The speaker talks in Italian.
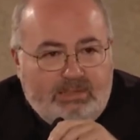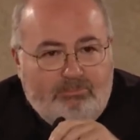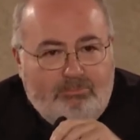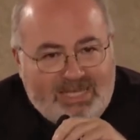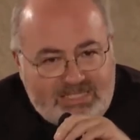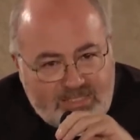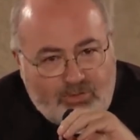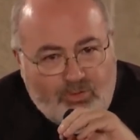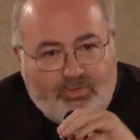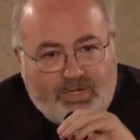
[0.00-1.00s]
Ma se
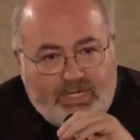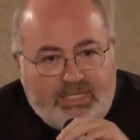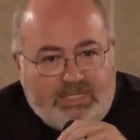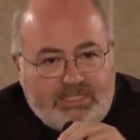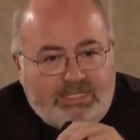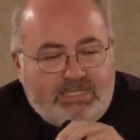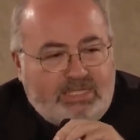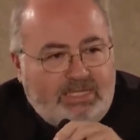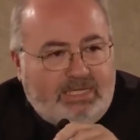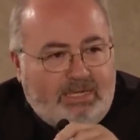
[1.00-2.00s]
lo farete, se
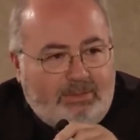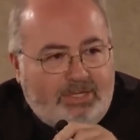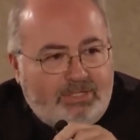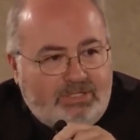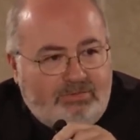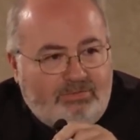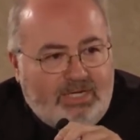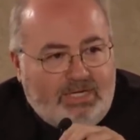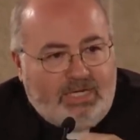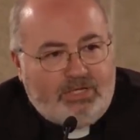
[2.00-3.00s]
sarete capaci di fare,